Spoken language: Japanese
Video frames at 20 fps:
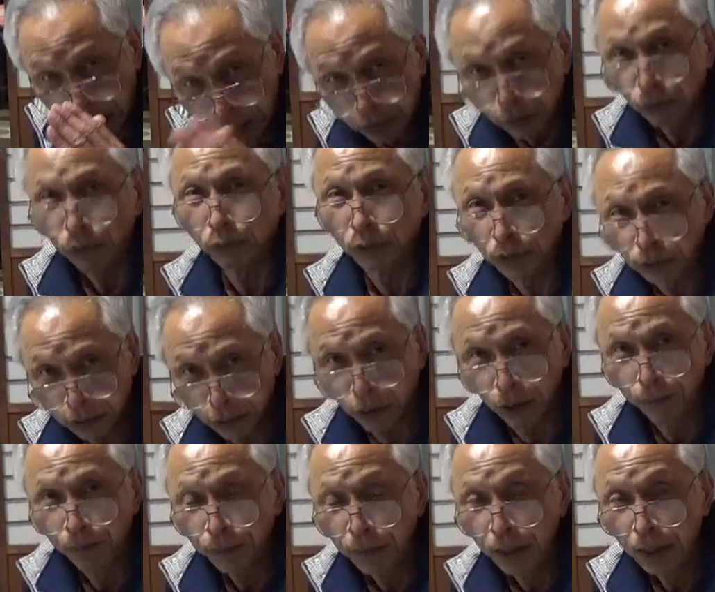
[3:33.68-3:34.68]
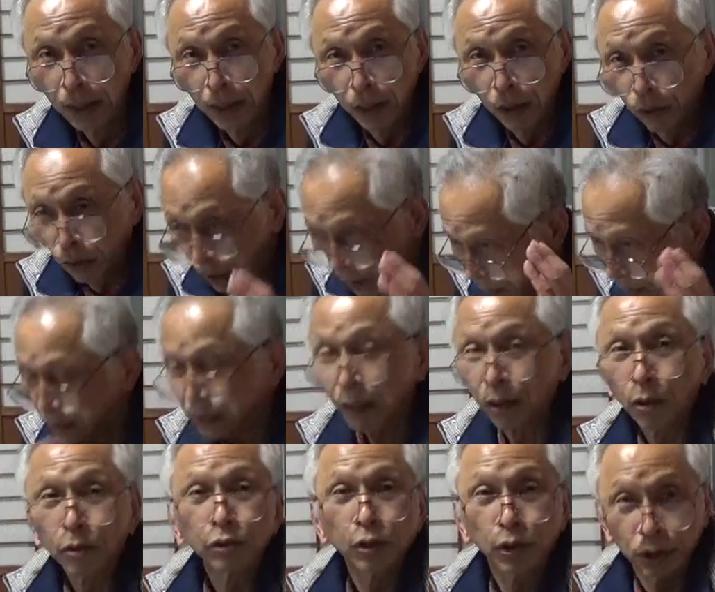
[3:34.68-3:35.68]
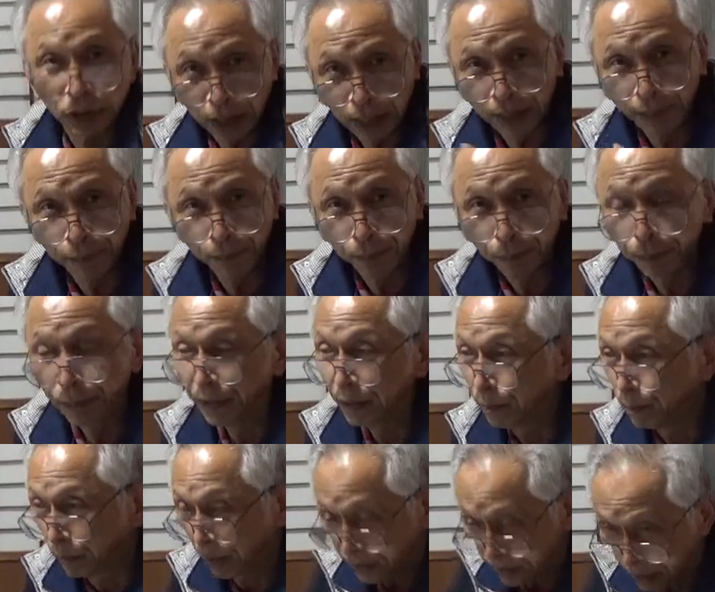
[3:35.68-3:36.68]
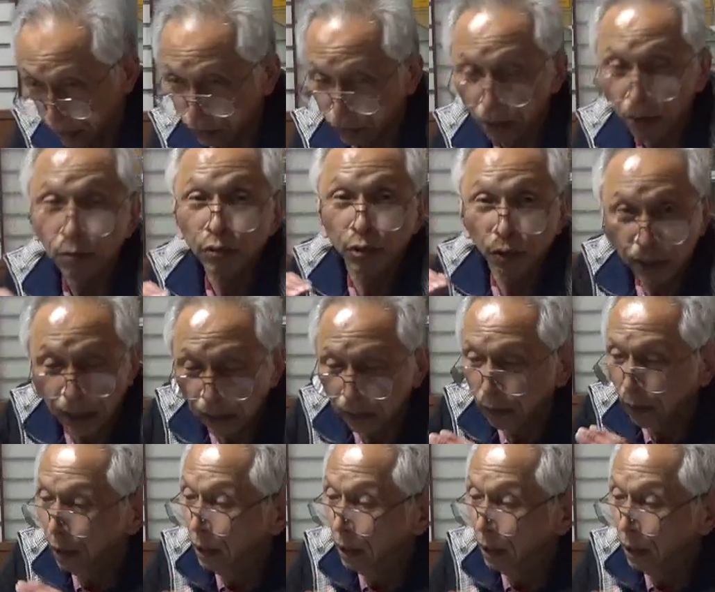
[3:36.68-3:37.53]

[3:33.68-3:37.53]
書いとるんですよ。これ皆さんご存知ね。でもまさそれは嘘だ。